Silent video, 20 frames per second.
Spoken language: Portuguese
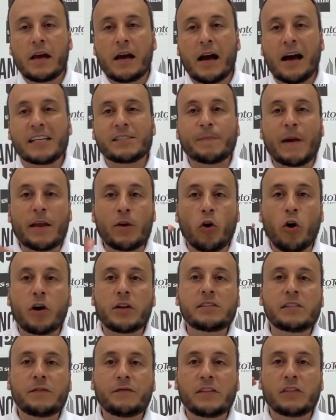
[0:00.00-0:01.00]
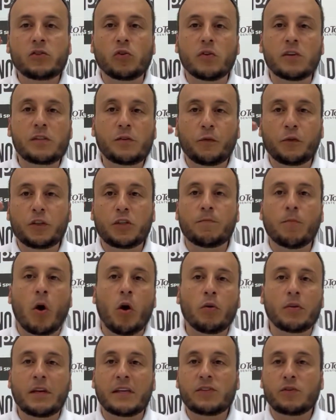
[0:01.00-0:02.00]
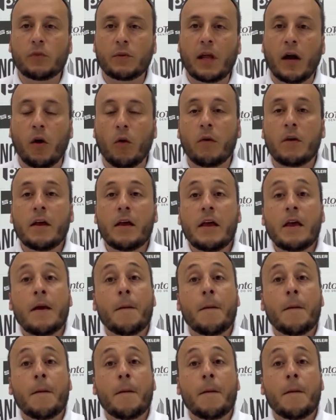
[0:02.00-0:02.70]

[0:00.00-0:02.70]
as maiores divisões do futebol nacional.